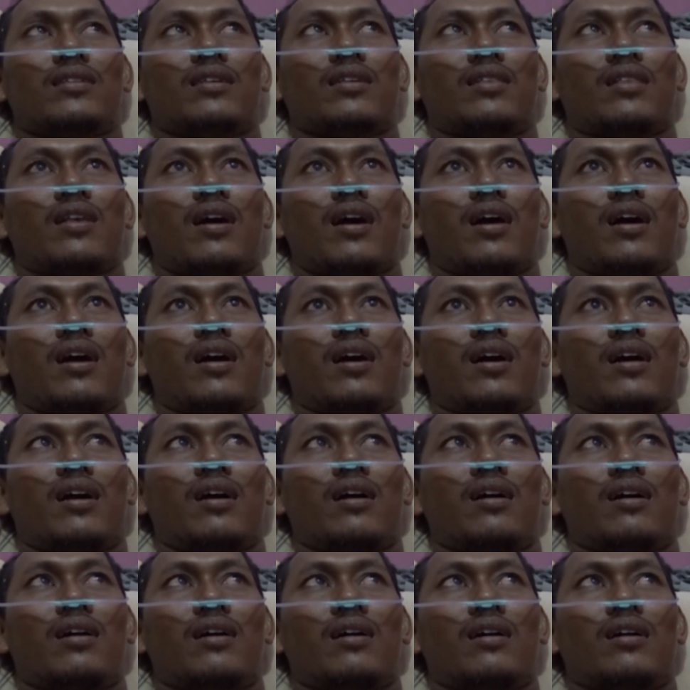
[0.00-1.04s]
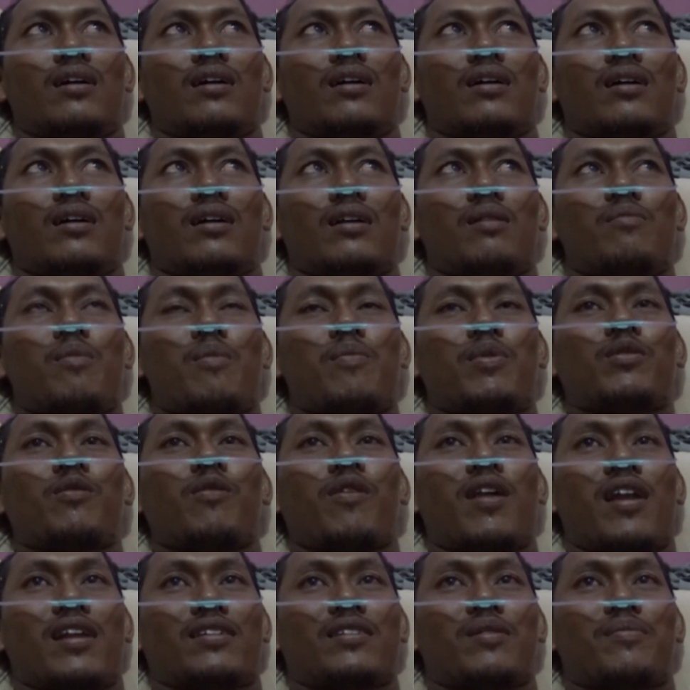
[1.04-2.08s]
kita 15
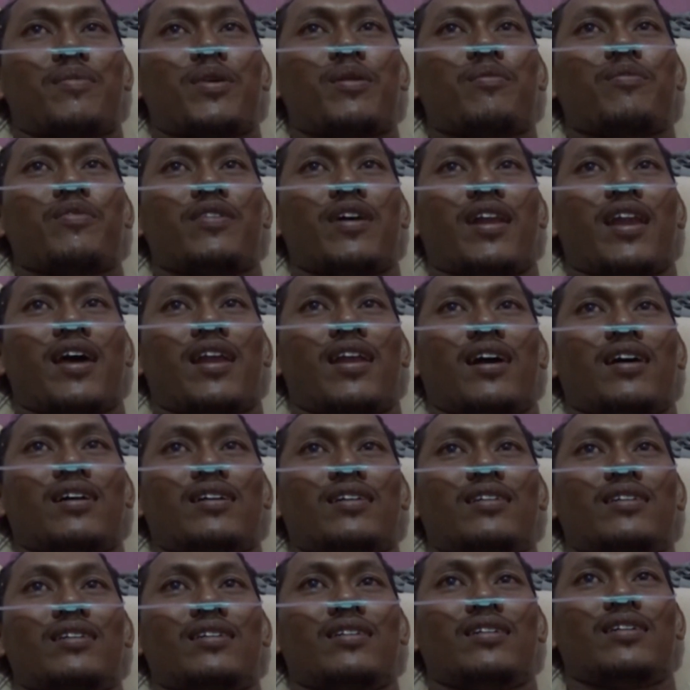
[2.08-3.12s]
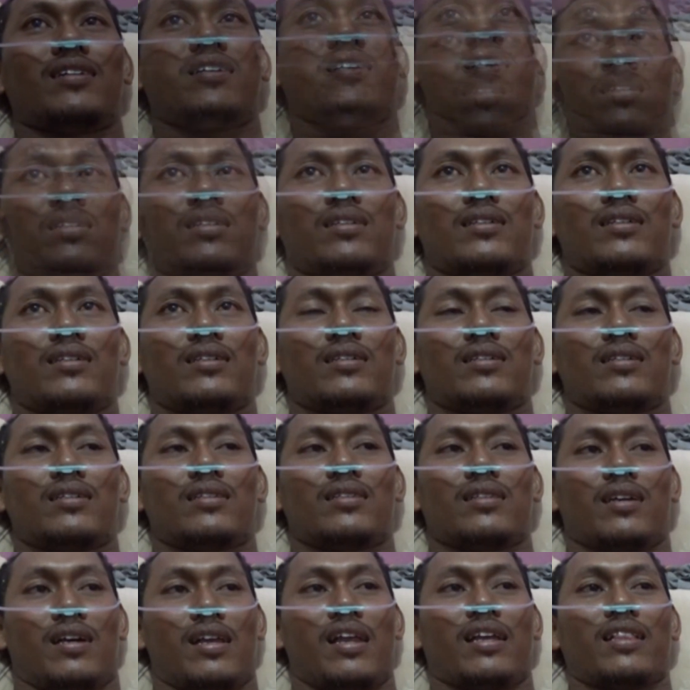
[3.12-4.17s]
orang lah sama yang punya ladang
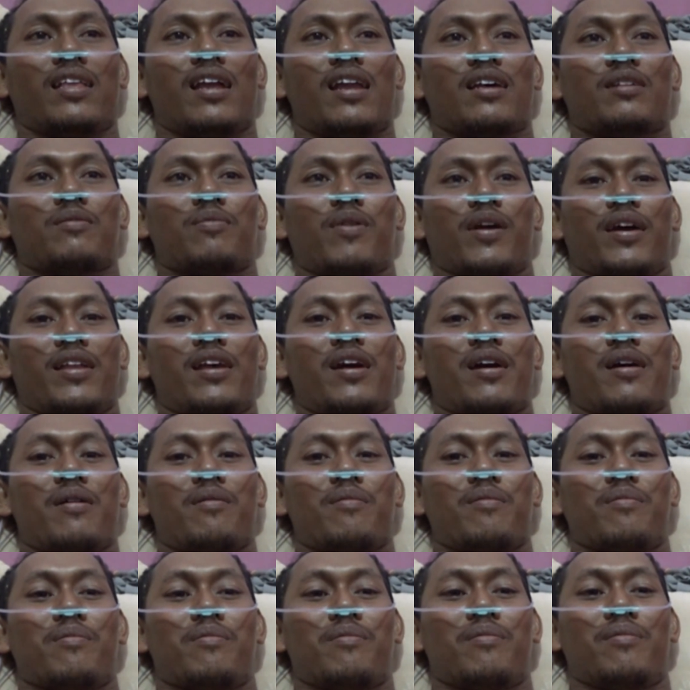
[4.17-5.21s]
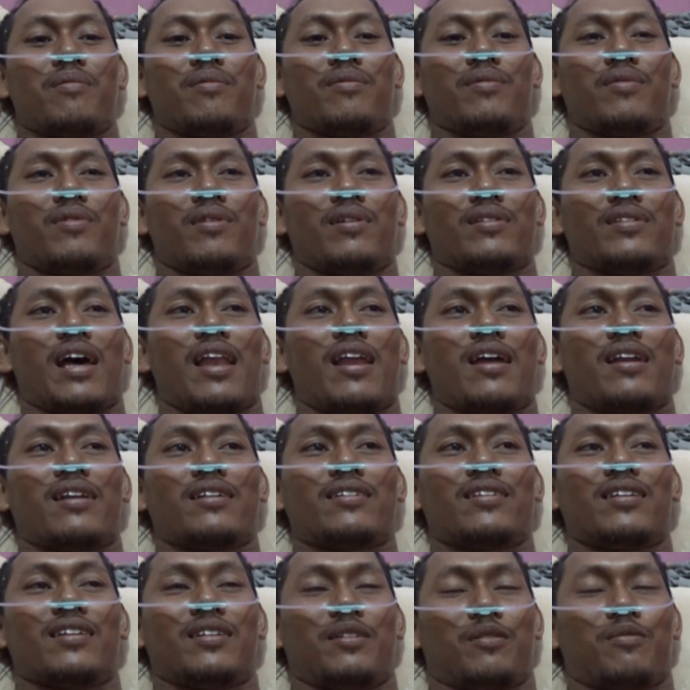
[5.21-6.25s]
kegiatan lah sebagainya jalan
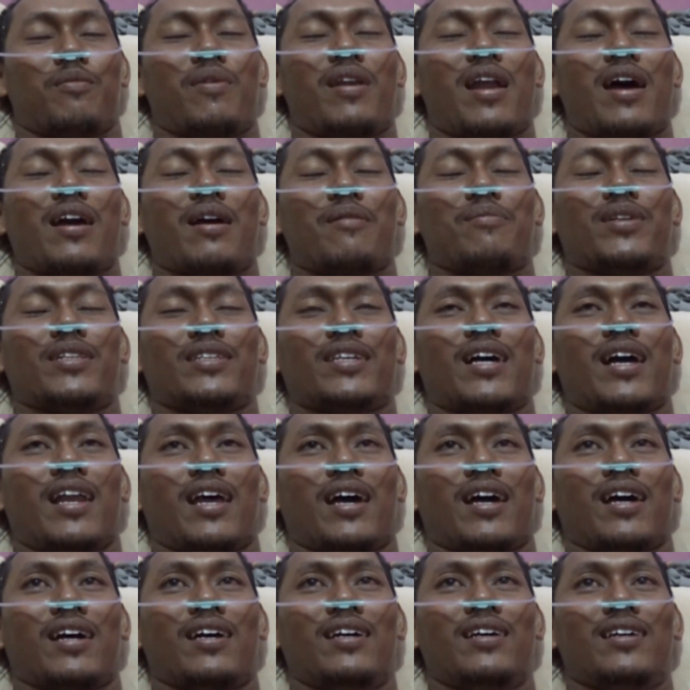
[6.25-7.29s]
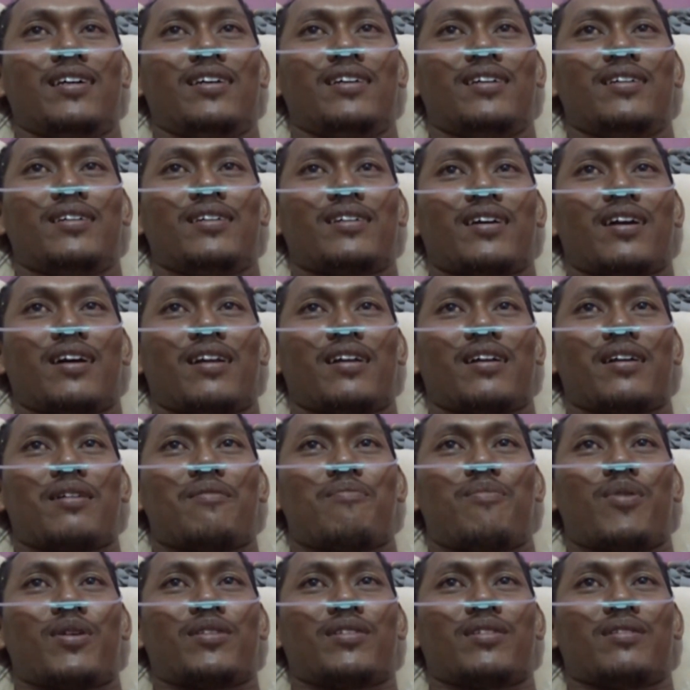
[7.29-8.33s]
sendiri cuman agak pincang lah karena
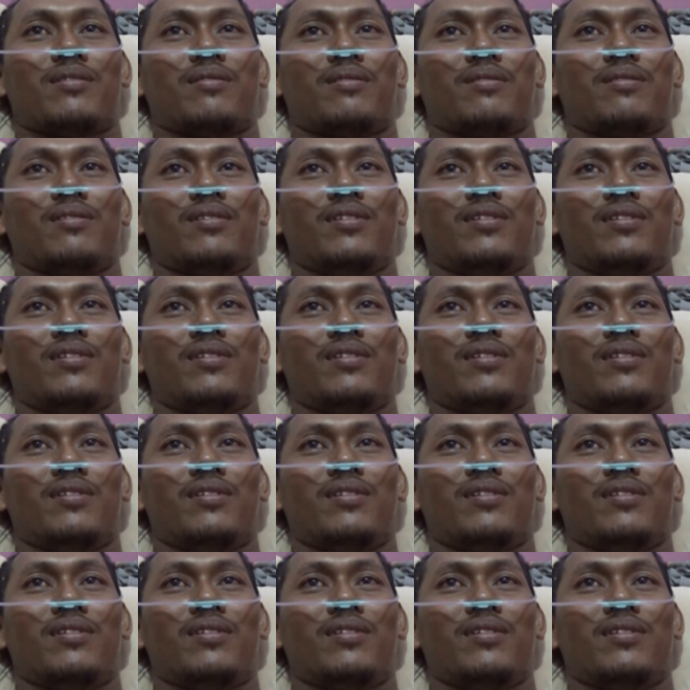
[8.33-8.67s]
kebas itu